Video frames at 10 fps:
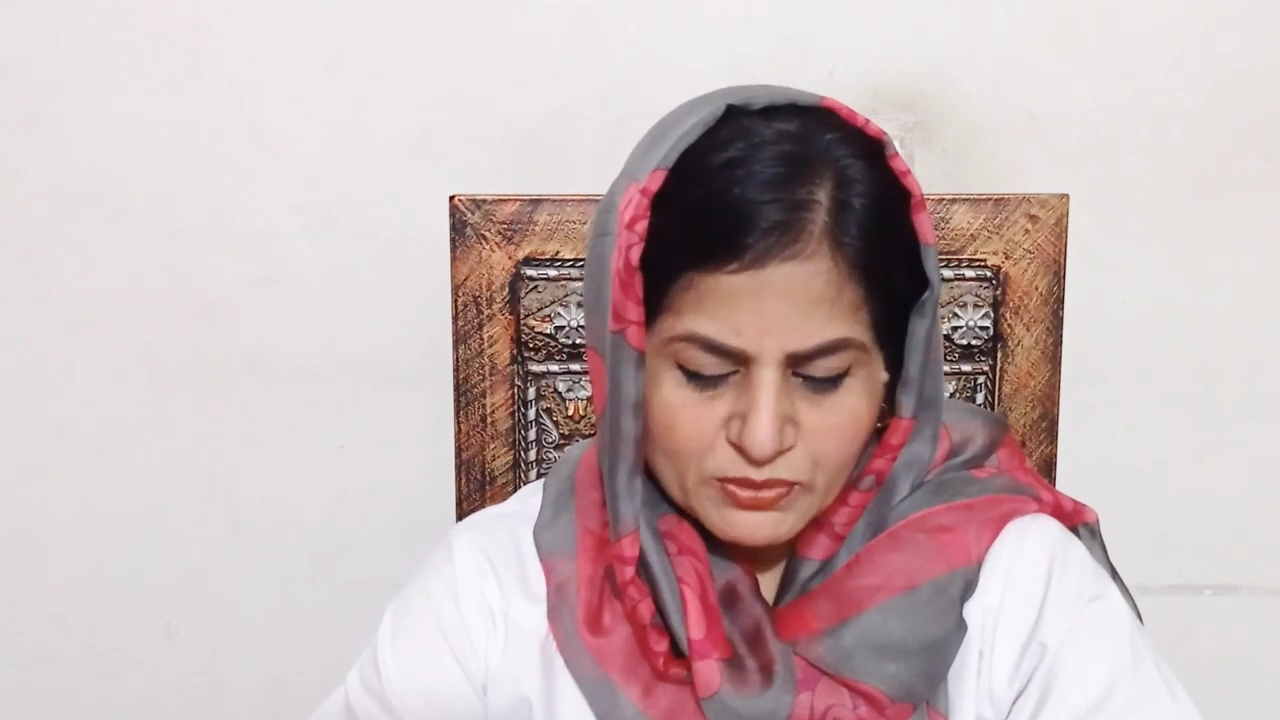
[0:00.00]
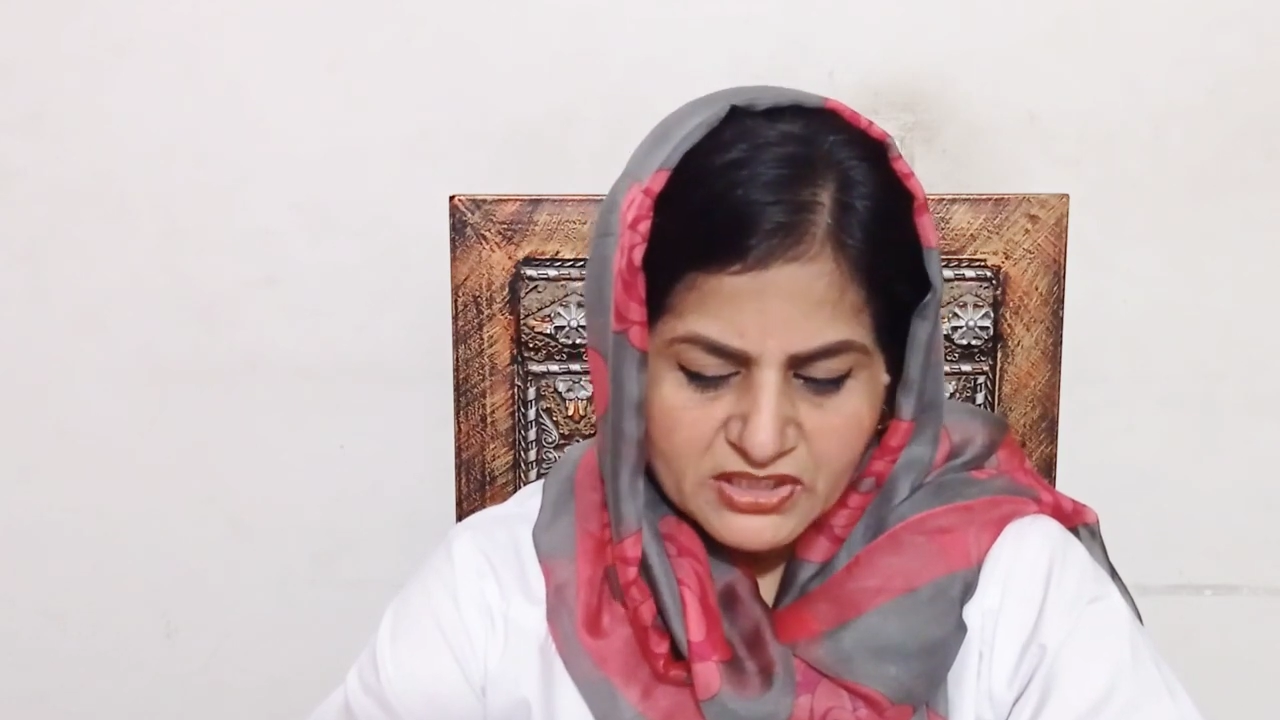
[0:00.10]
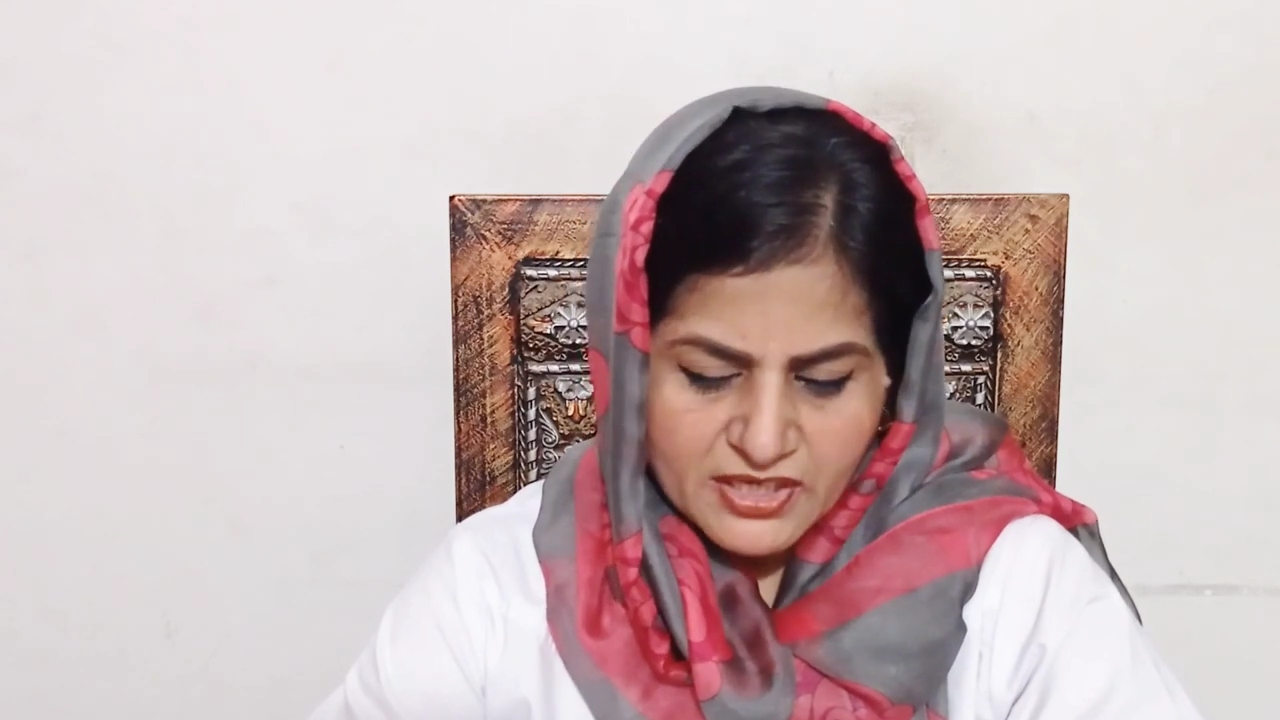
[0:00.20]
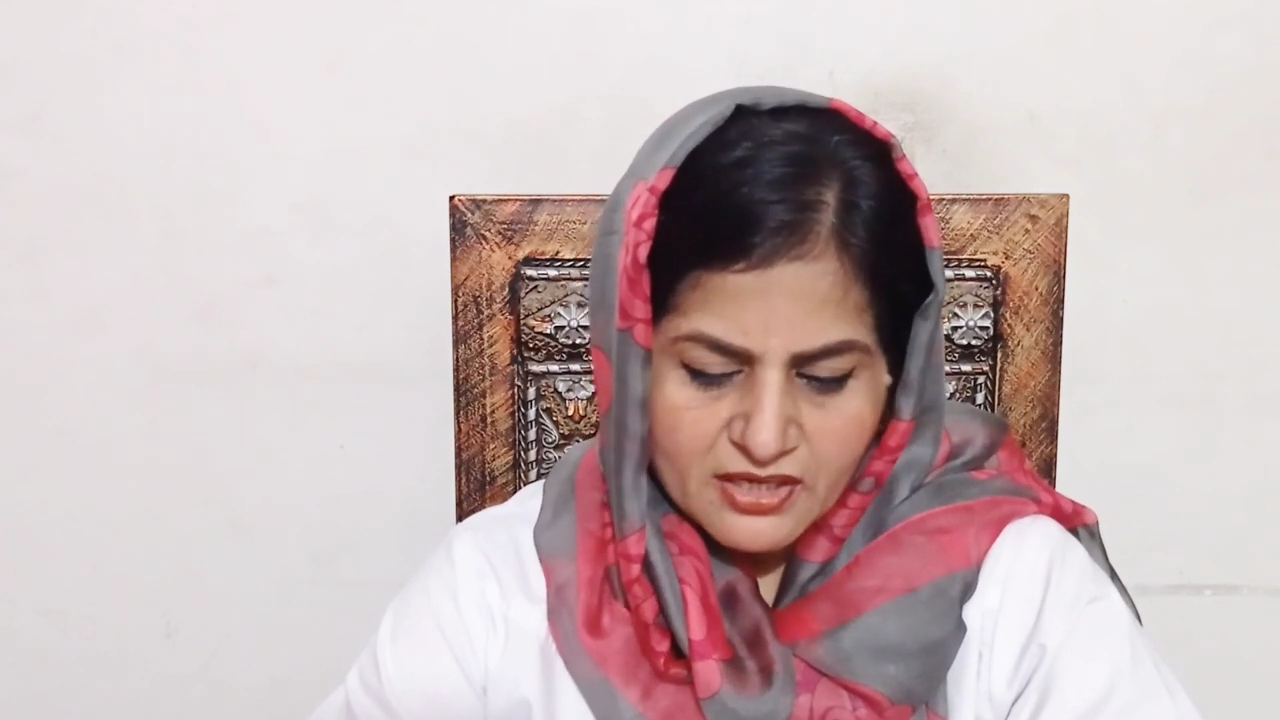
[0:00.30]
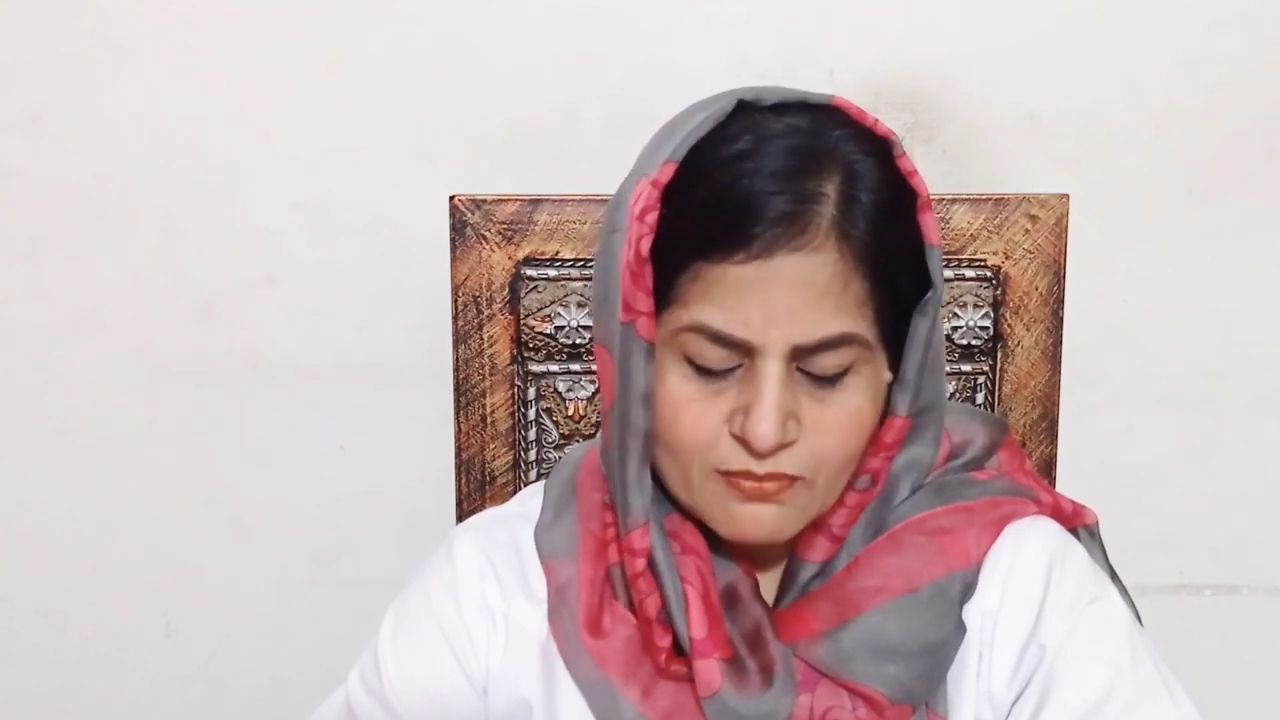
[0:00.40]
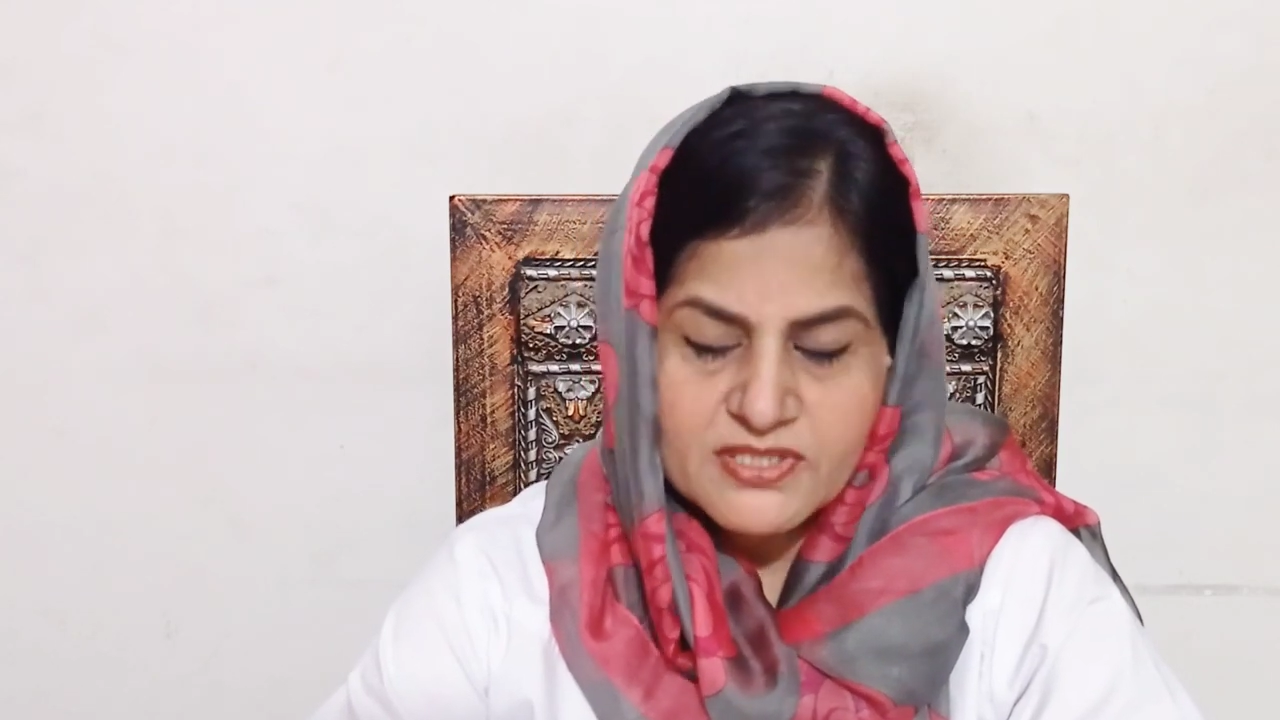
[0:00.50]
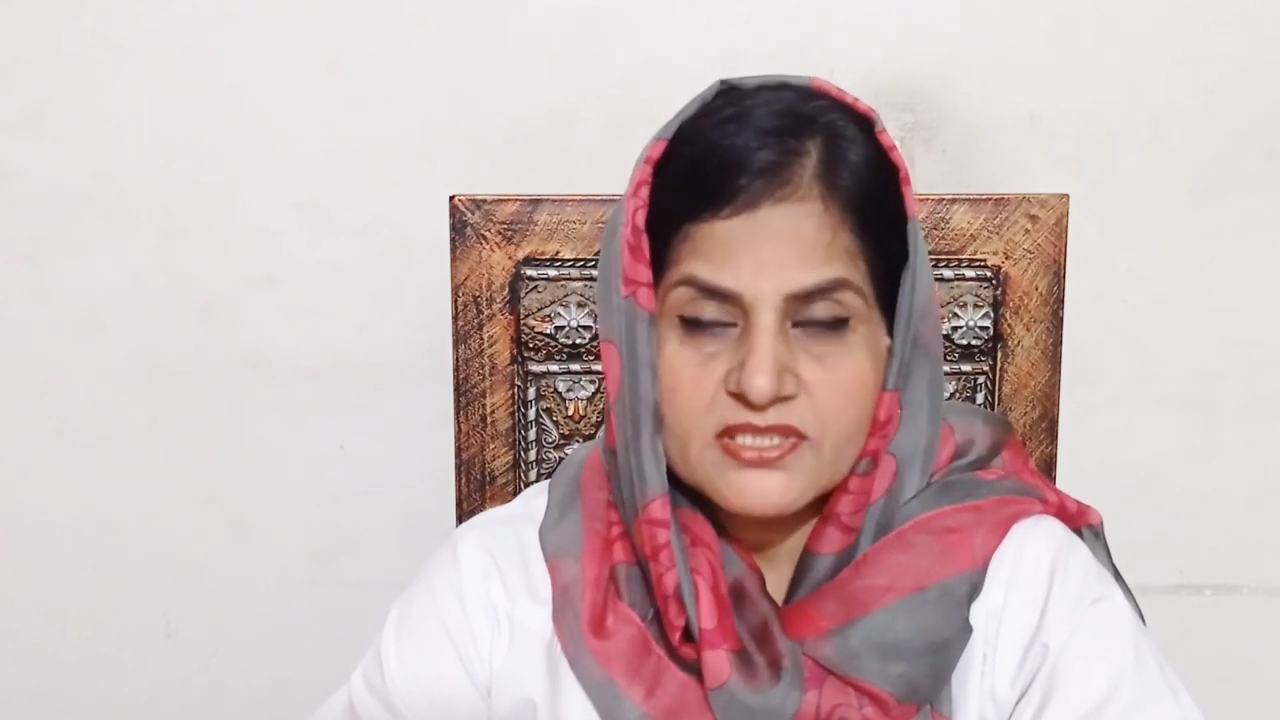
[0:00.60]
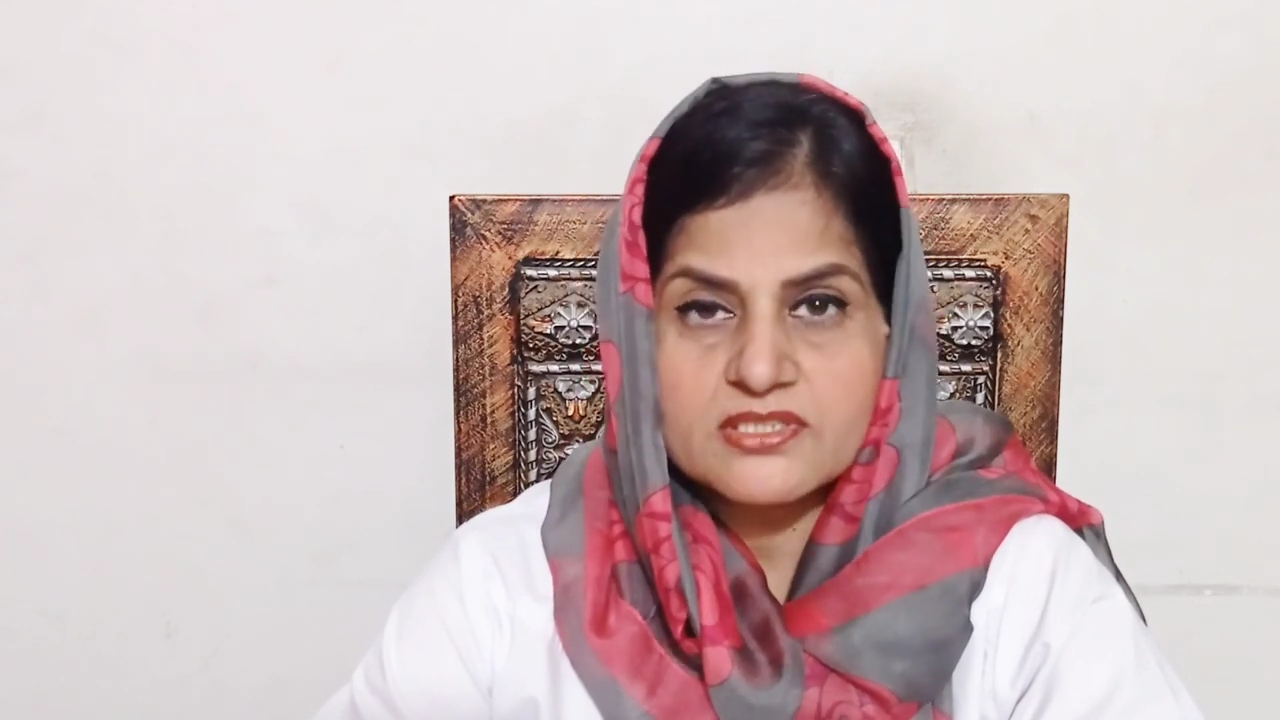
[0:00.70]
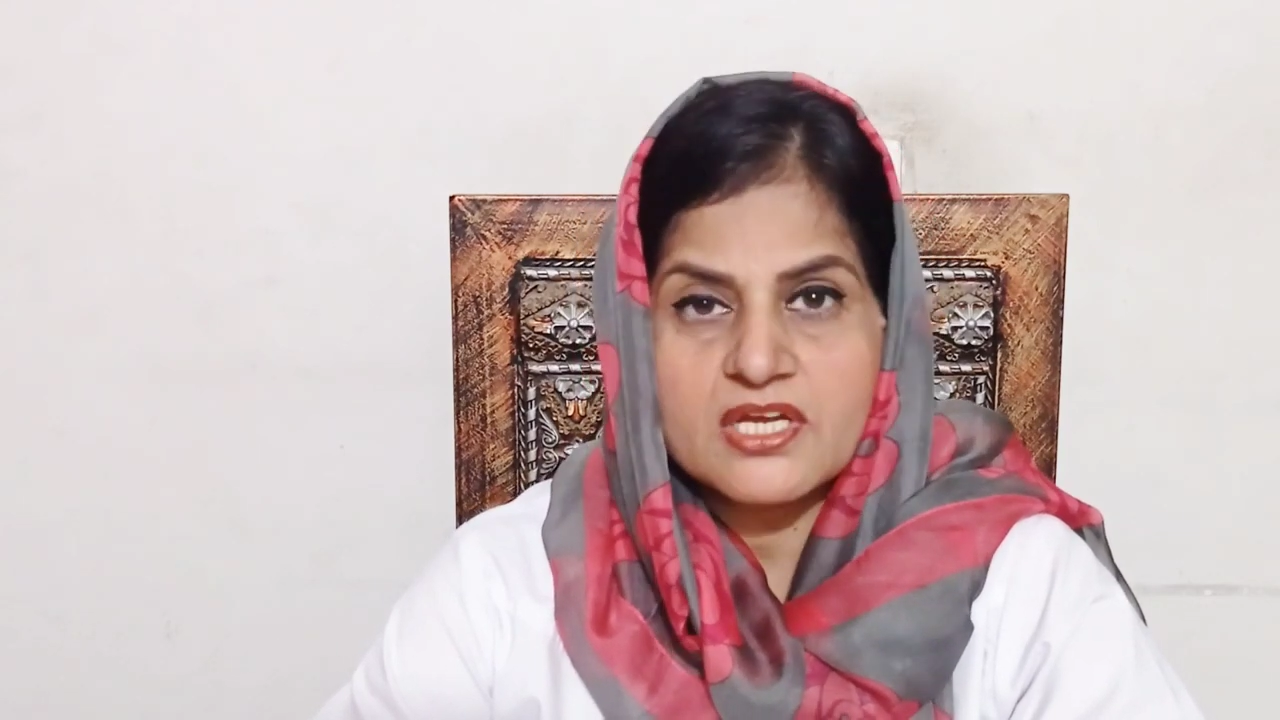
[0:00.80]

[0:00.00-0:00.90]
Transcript: बताने का मकसद